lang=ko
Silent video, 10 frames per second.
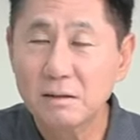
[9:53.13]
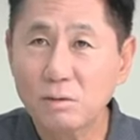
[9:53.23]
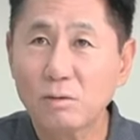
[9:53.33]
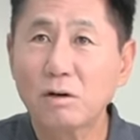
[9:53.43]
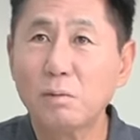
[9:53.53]

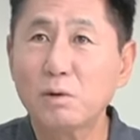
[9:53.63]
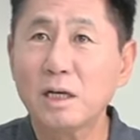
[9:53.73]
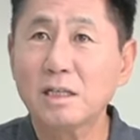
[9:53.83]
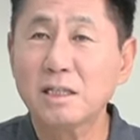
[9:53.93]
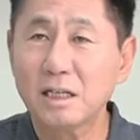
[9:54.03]
또
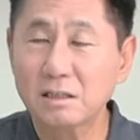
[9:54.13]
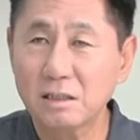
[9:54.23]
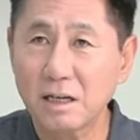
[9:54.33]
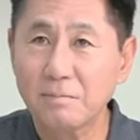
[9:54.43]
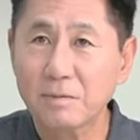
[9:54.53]
거부권 행사하기
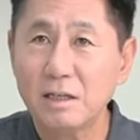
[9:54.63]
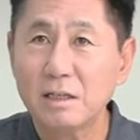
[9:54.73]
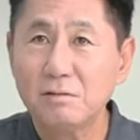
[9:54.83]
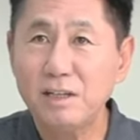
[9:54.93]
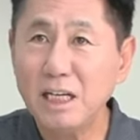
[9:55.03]
전에
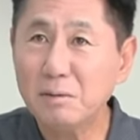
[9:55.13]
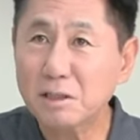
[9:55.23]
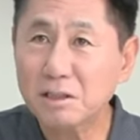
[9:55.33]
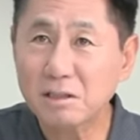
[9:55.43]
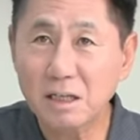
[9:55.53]

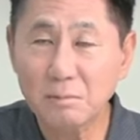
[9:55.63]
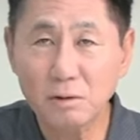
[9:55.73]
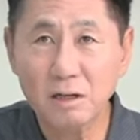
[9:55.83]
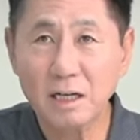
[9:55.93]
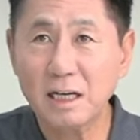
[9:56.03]
필리버스팅가
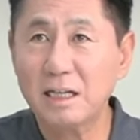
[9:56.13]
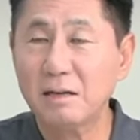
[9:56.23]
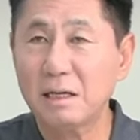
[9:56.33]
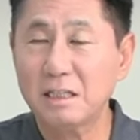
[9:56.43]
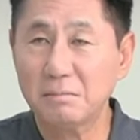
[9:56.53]
뭔가를
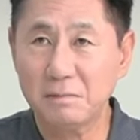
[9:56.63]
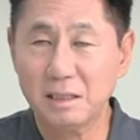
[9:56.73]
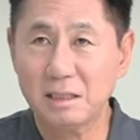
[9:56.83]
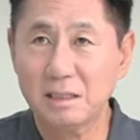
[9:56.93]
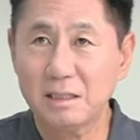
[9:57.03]
해대,
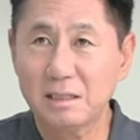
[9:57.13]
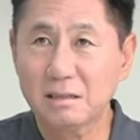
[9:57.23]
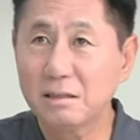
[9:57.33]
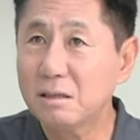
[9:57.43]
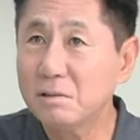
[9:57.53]
해댑니다.
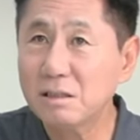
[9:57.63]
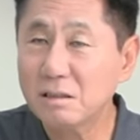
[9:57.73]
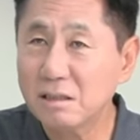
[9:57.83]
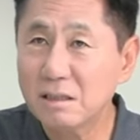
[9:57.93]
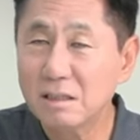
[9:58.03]

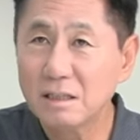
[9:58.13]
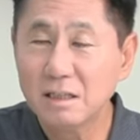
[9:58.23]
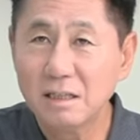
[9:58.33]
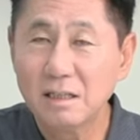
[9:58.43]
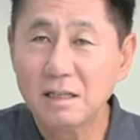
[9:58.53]
그러면서
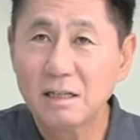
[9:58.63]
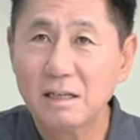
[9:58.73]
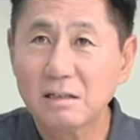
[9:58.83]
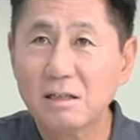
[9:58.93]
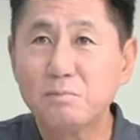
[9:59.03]

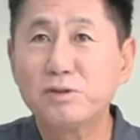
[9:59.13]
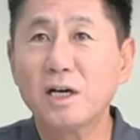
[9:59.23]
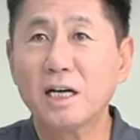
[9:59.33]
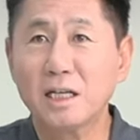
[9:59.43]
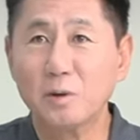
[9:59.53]
그
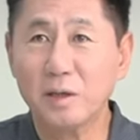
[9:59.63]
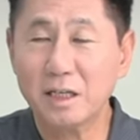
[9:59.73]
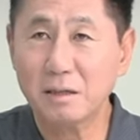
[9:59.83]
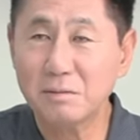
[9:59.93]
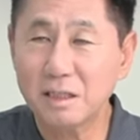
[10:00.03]
부당하다고
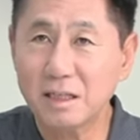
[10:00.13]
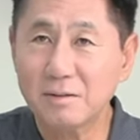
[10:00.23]
얘기합니다.